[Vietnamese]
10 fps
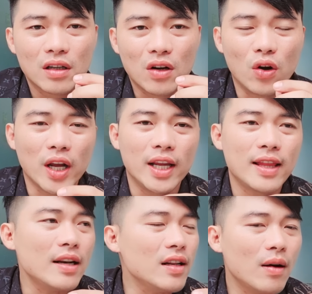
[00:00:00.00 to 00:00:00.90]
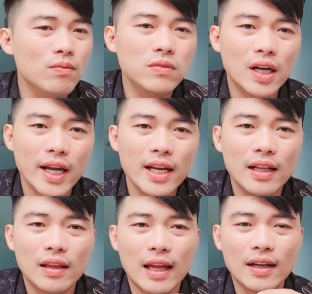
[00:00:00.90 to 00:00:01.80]
đôi khi tánh nóng khí
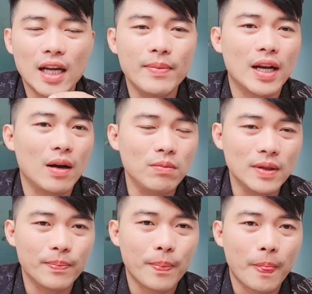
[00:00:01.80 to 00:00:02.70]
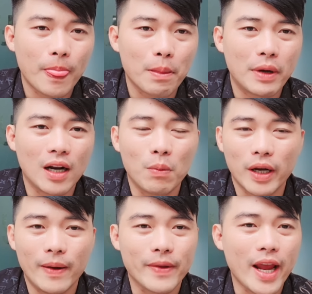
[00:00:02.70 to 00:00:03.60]
tánh khí mình nóng á, mình không
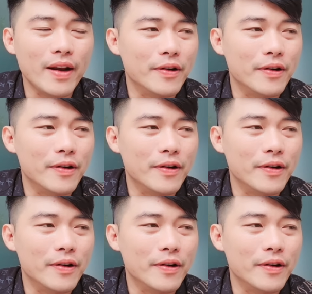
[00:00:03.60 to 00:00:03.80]
kiềm chế